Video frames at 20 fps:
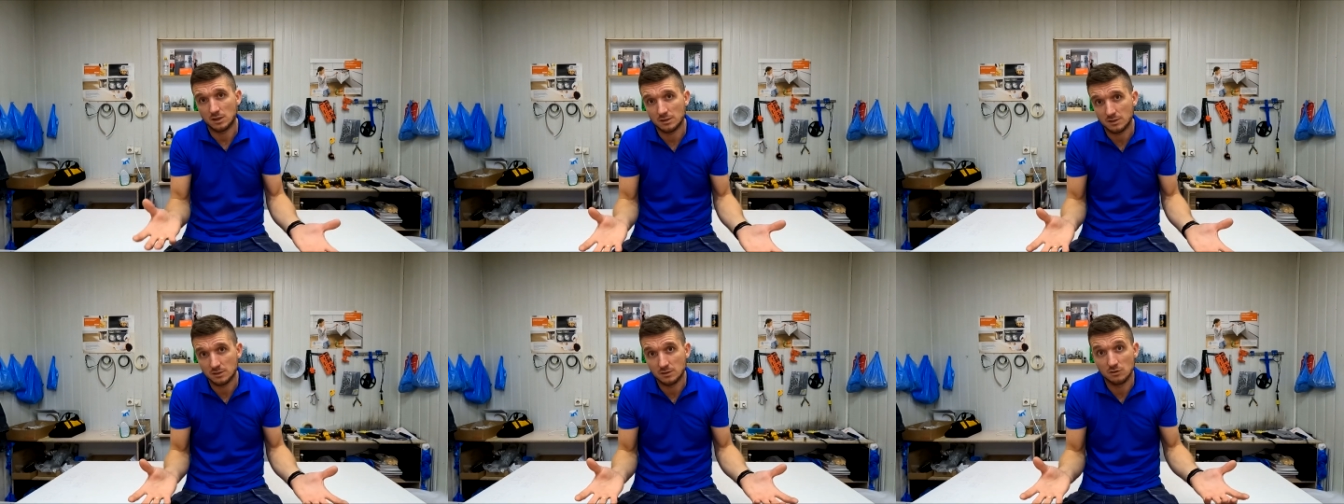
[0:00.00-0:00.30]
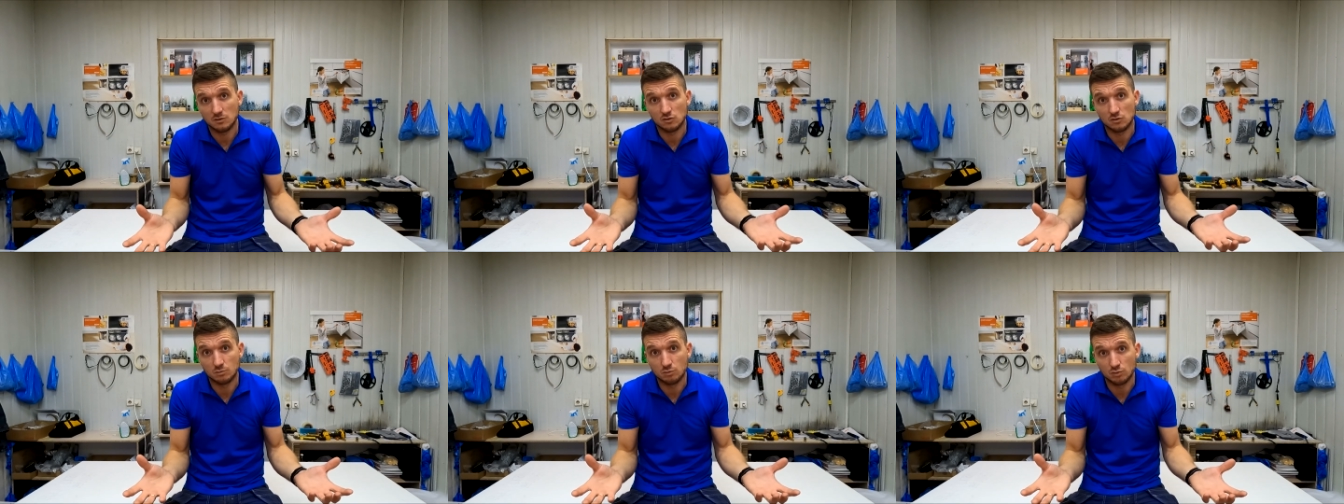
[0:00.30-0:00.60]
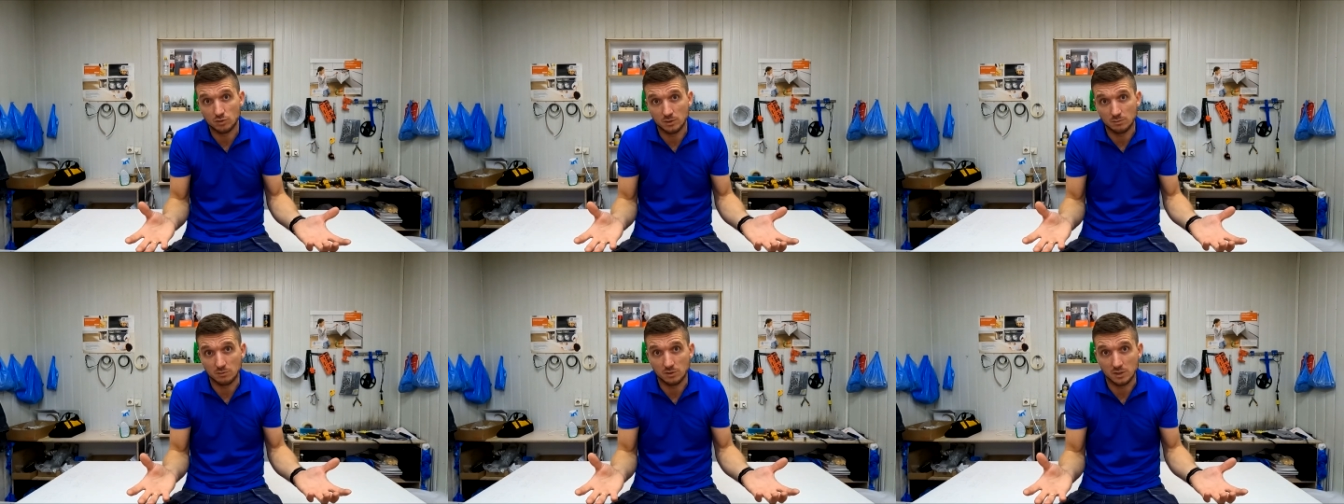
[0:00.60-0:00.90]
я надеюсь
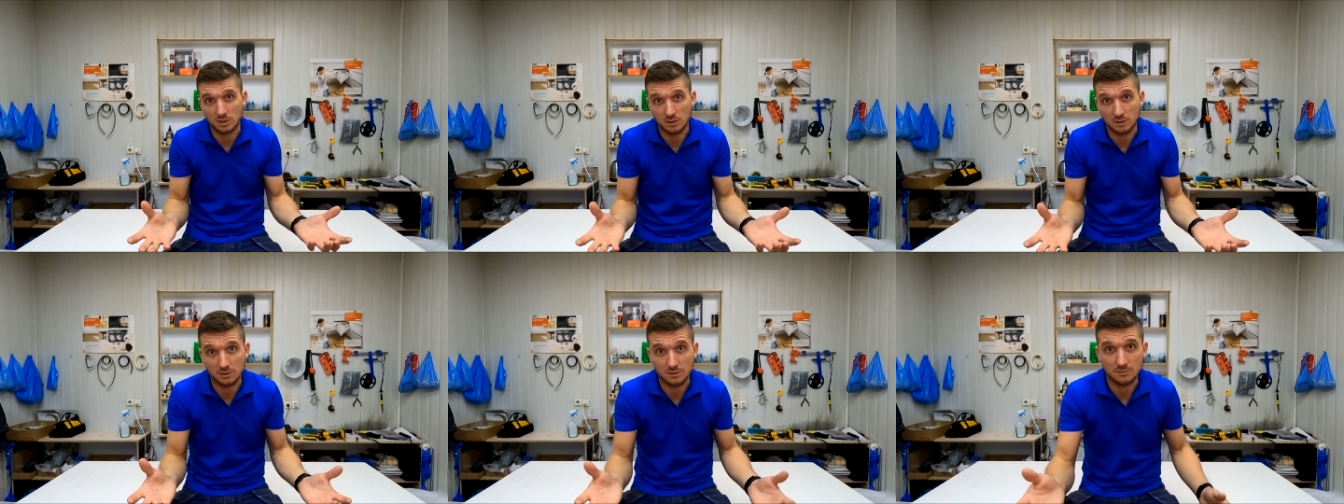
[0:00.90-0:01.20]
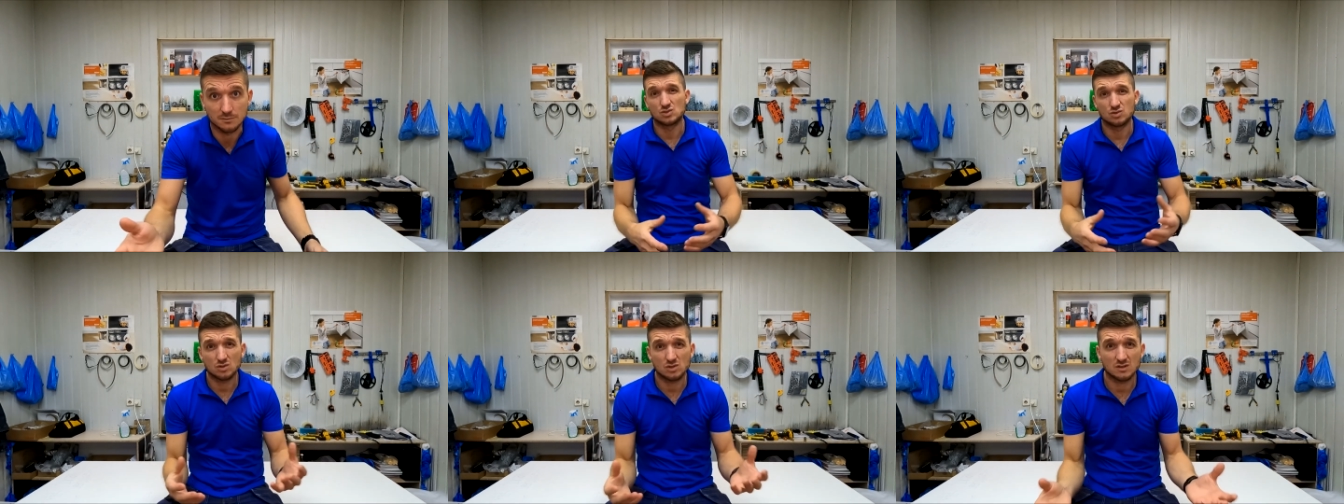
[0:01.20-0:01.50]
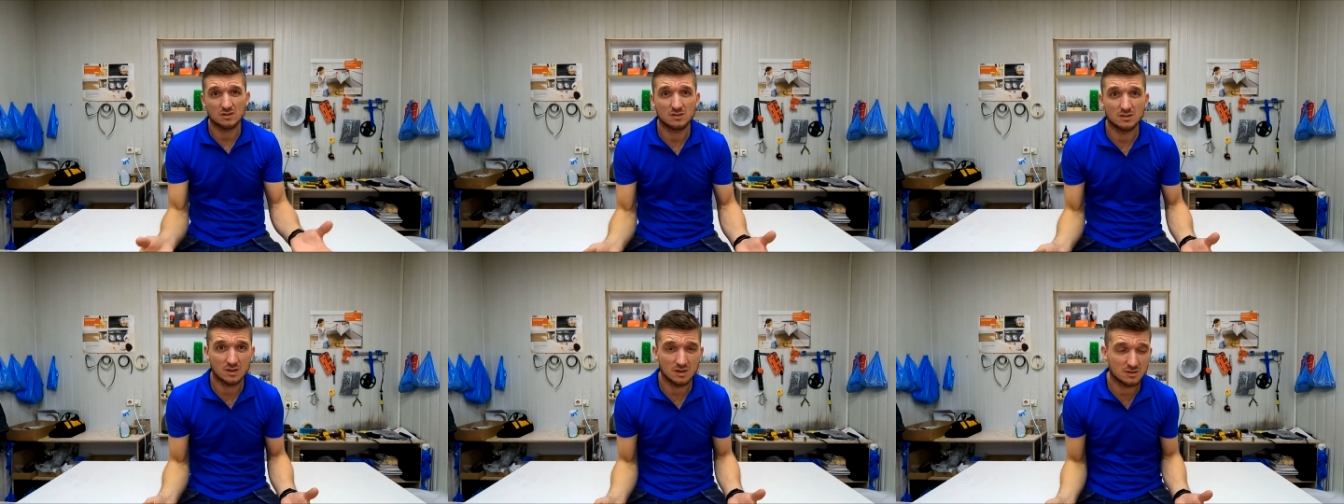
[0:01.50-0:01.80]
будем делать. Что
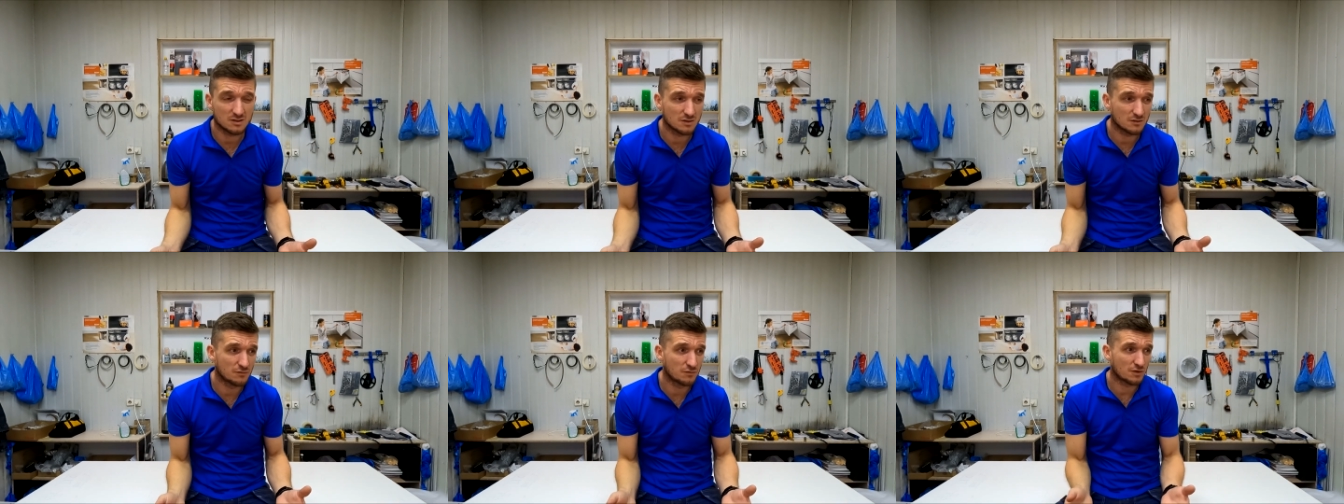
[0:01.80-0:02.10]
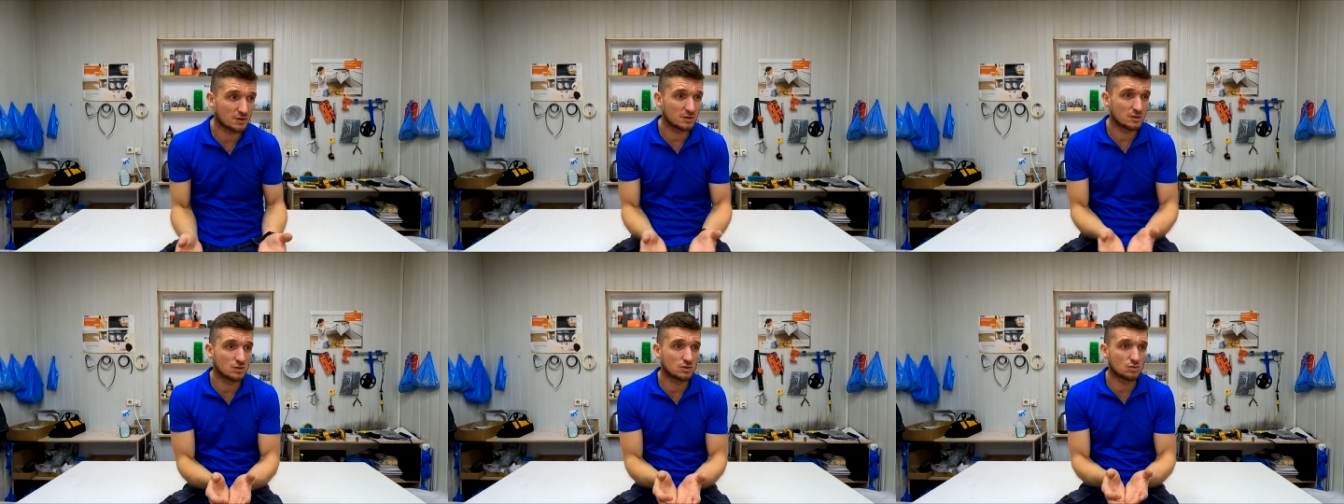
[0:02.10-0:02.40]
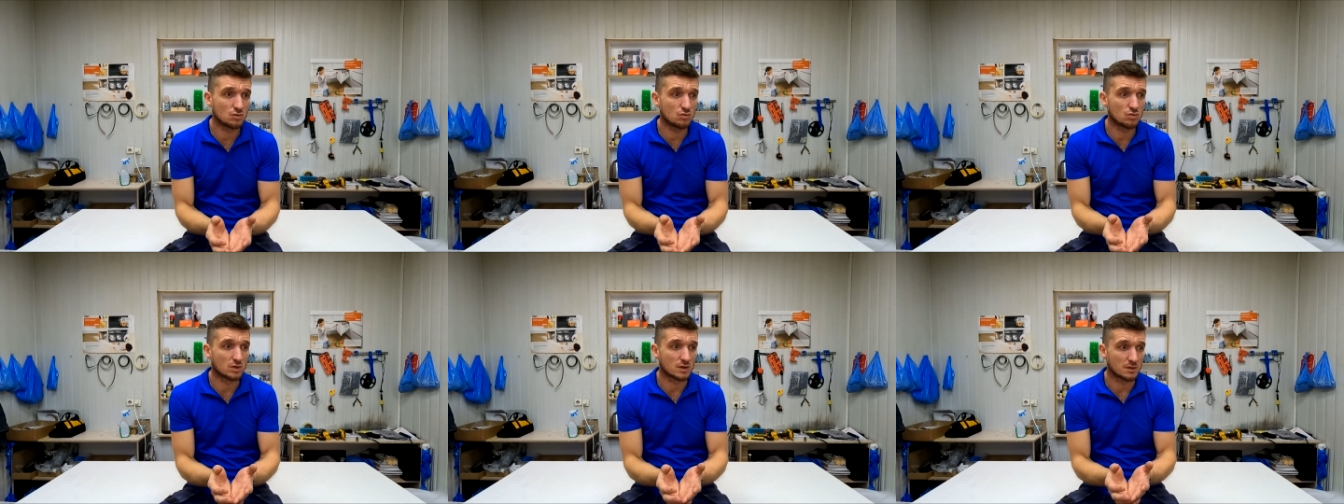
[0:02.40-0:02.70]
касается
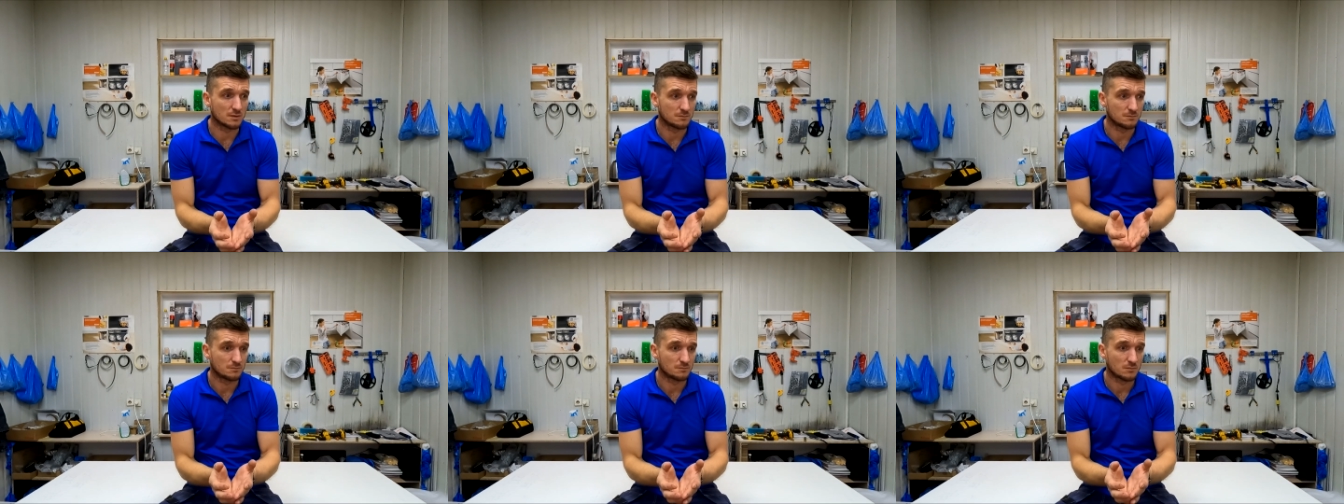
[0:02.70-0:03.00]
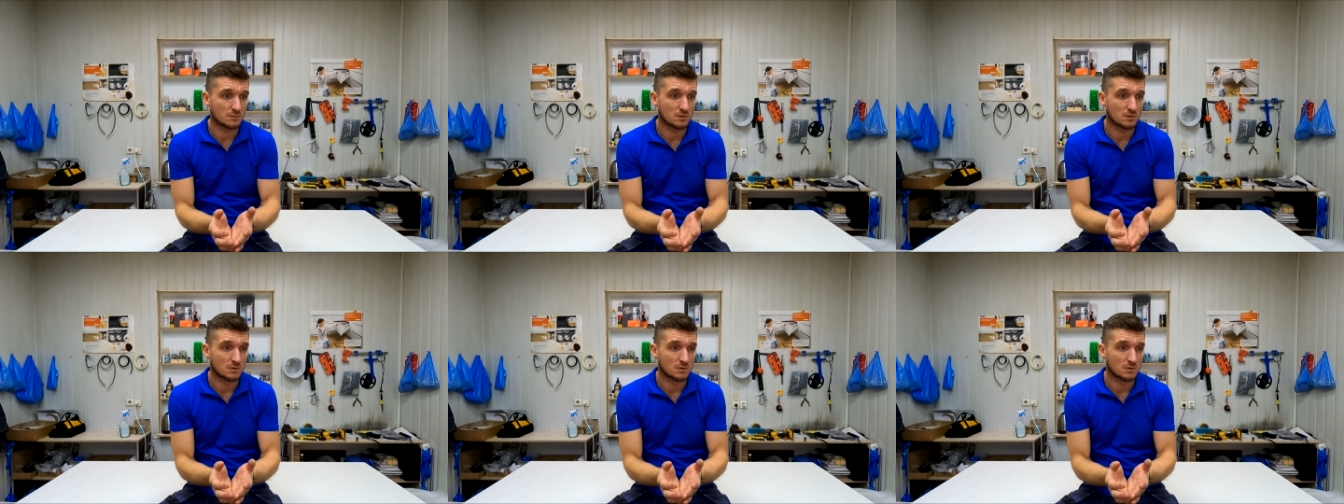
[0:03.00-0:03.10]
фурнитуры,